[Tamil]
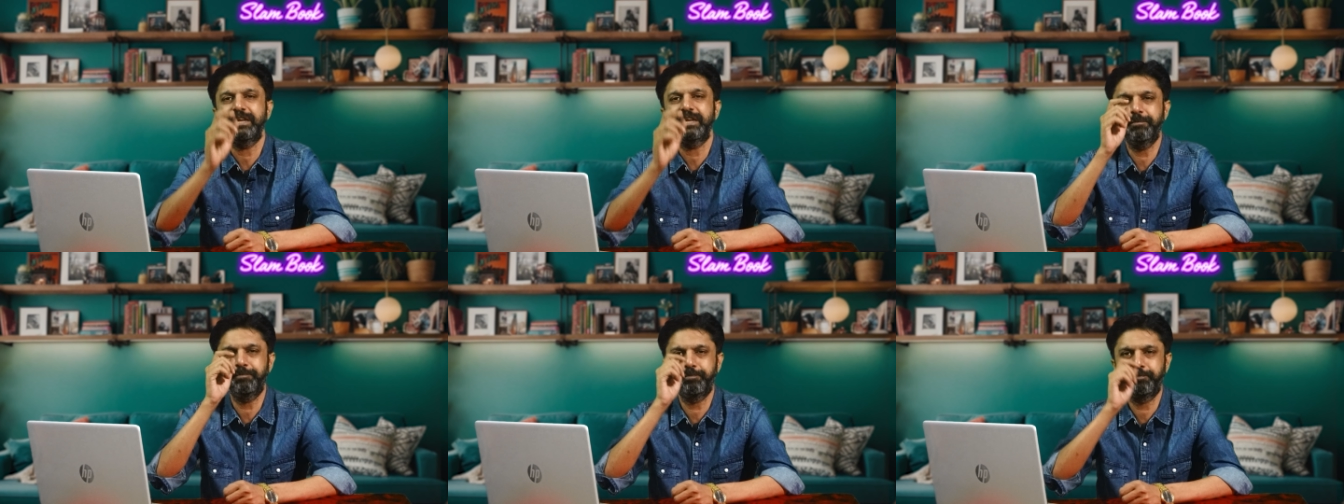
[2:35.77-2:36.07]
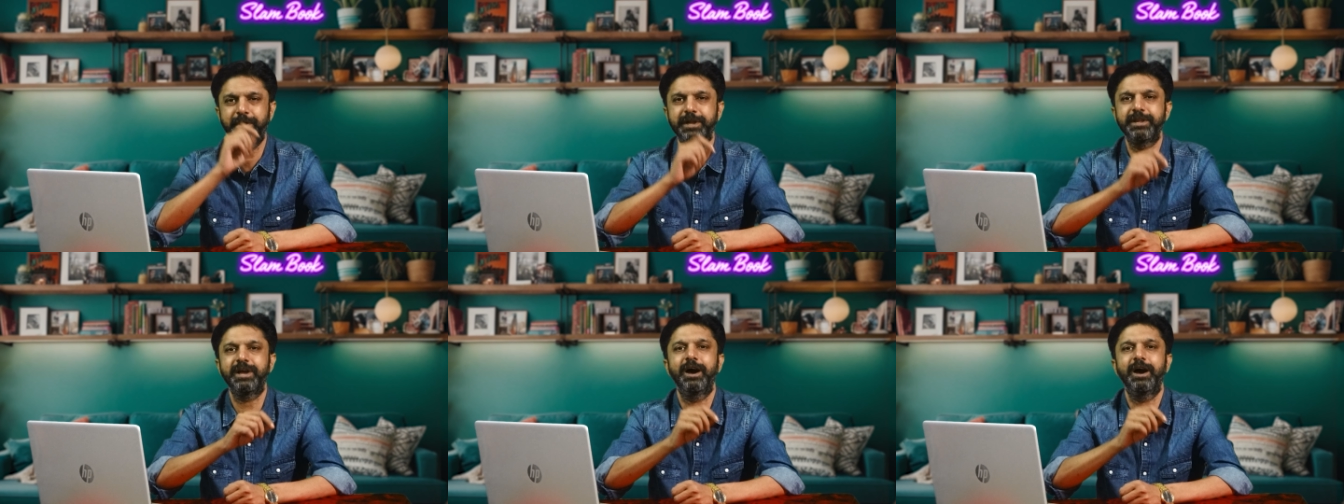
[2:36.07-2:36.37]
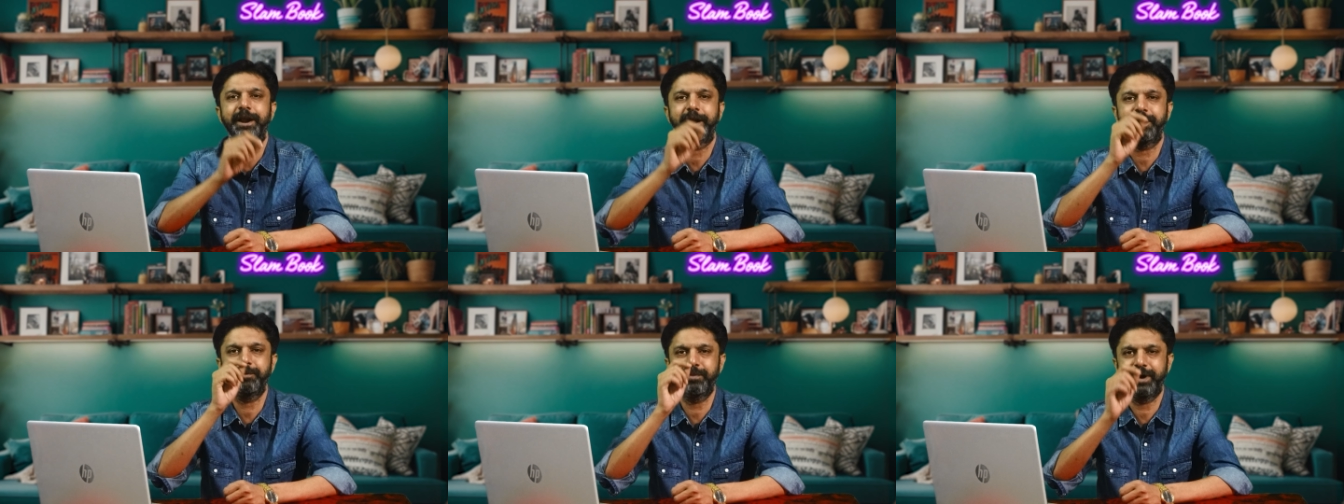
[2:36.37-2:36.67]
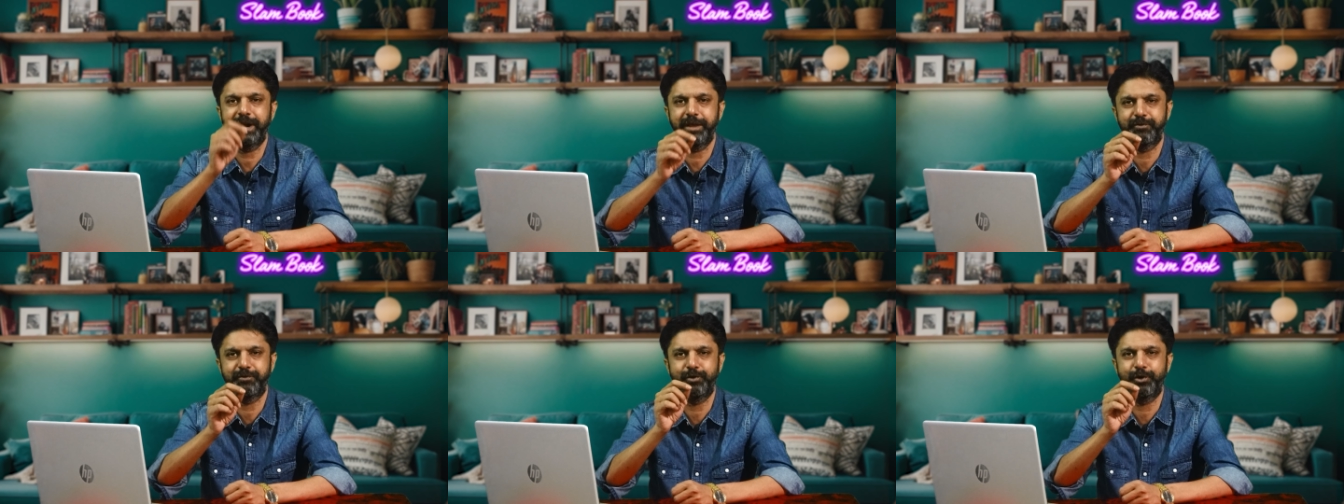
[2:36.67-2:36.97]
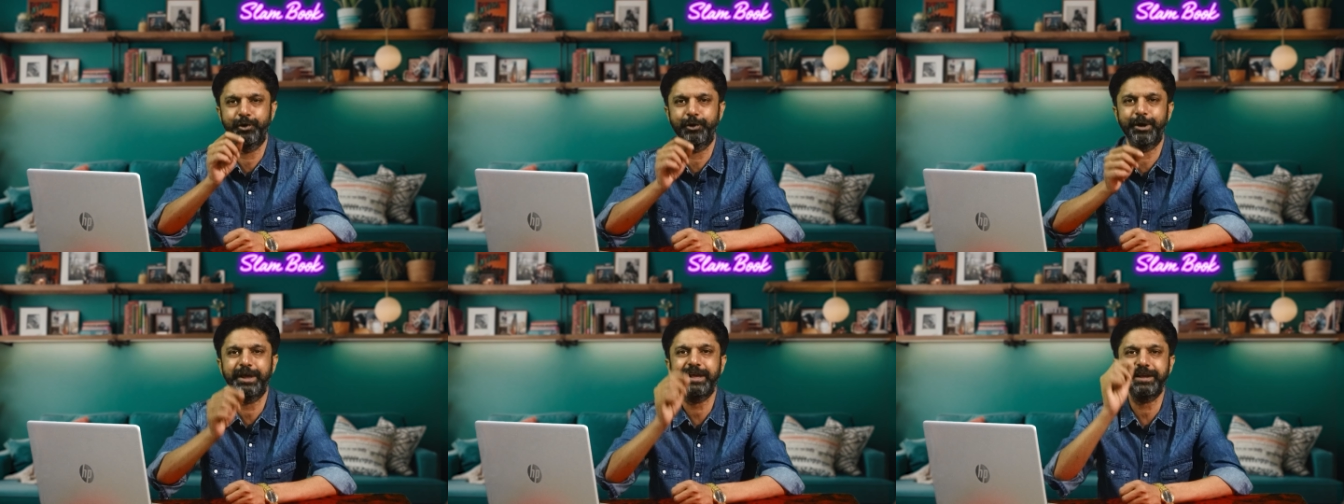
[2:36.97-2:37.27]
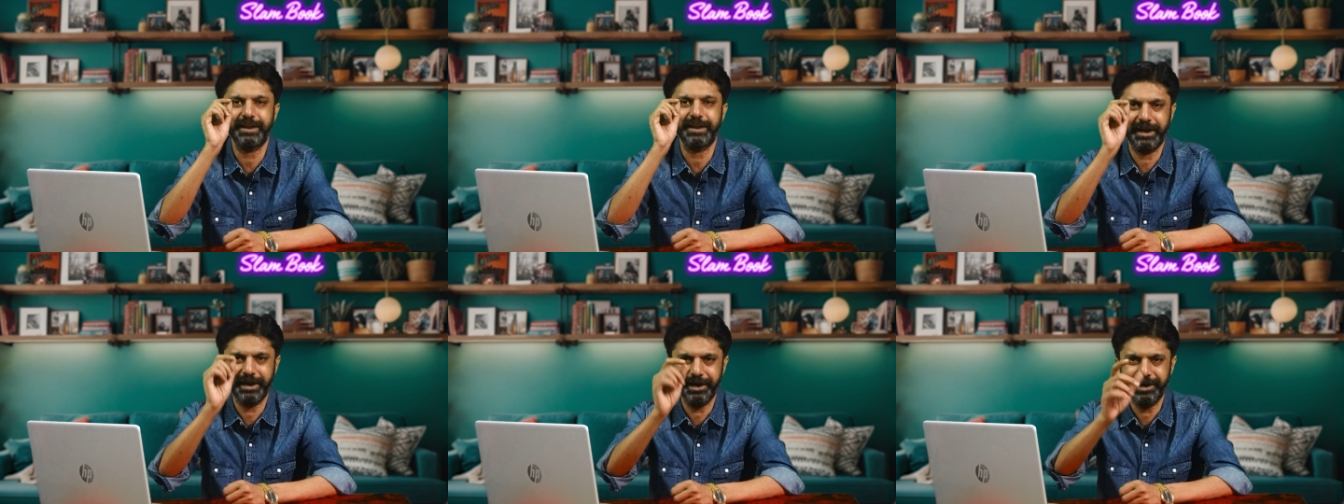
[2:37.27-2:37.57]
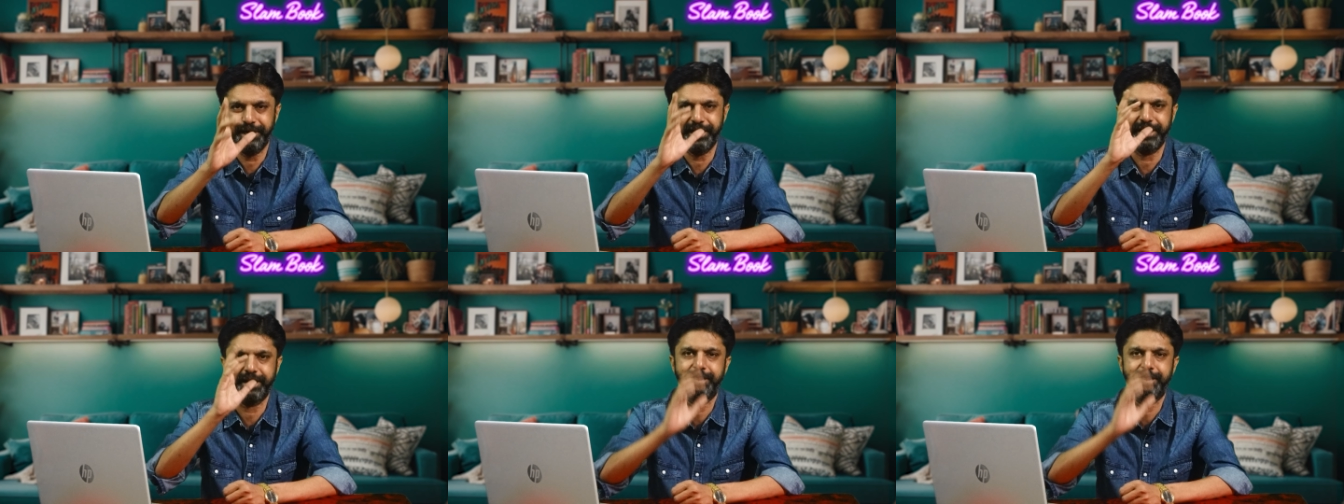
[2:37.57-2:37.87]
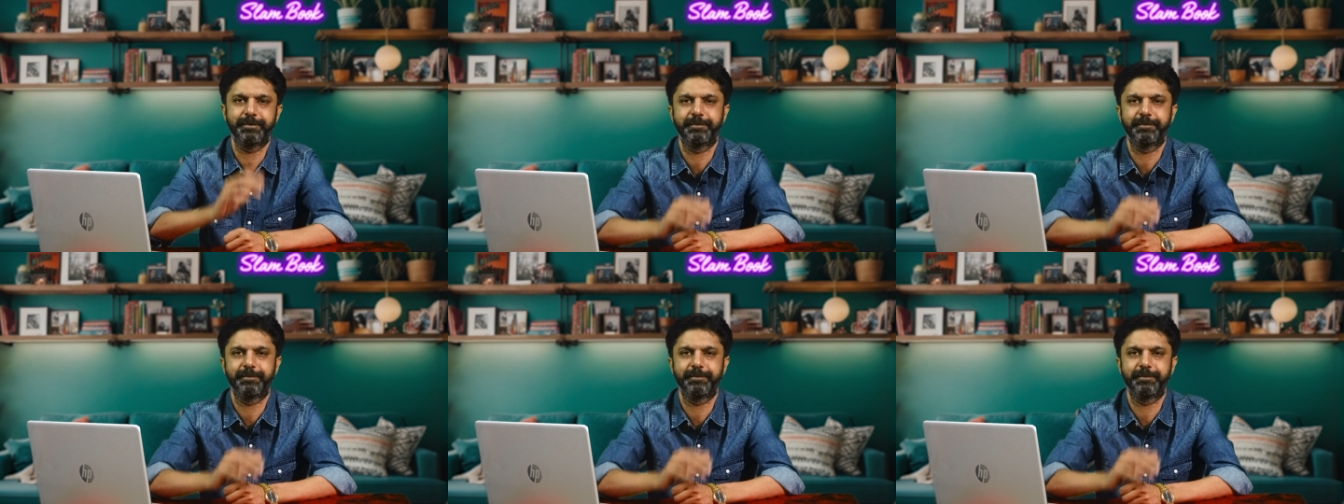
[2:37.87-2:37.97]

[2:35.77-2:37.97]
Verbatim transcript: இப்பதான் அரண்மனை போரோட என்ட்ரி